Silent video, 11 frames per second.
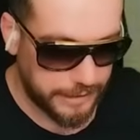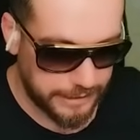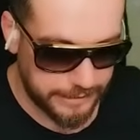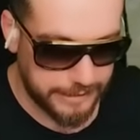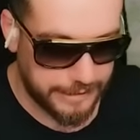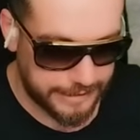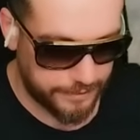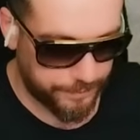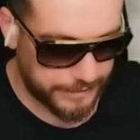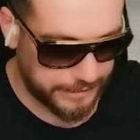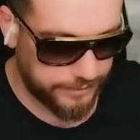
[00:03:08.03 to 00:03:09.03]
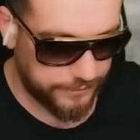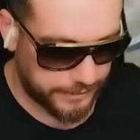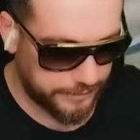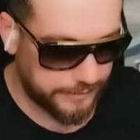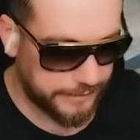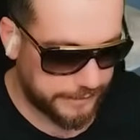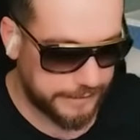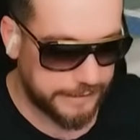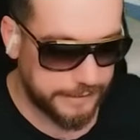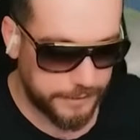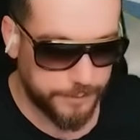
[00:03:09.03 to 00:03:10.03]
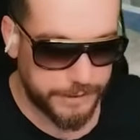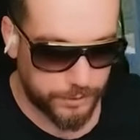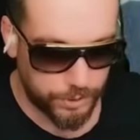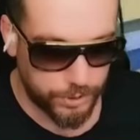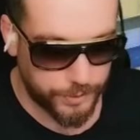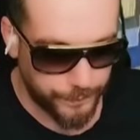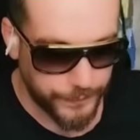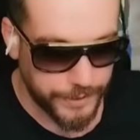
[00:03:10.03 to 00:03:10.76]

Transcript: Arada like atmayanlar vardır. Desteklerinizi bekliyorum.